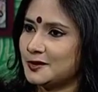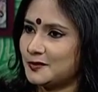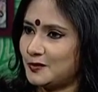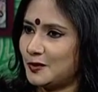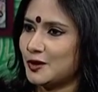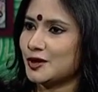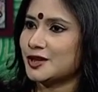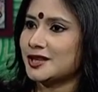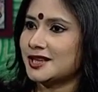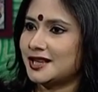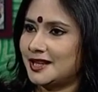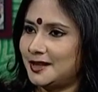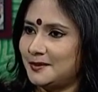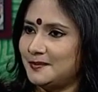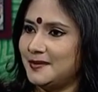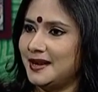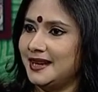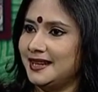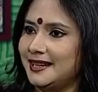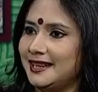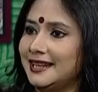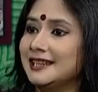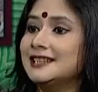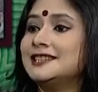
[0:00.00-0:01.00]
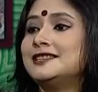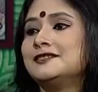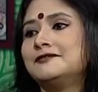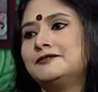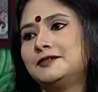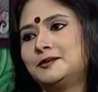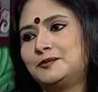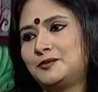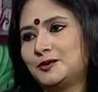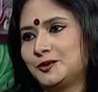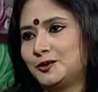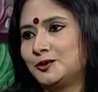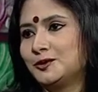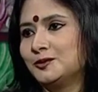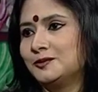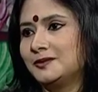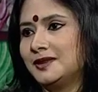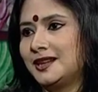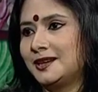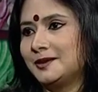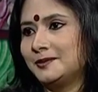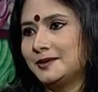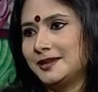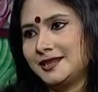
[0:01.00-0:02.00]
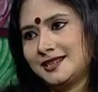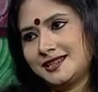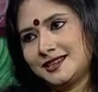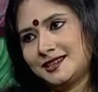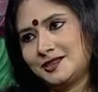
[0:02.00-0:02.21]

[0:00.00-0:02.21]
স্পর্শের বাইরে এনটিভির প্রথম ধারাবাহিক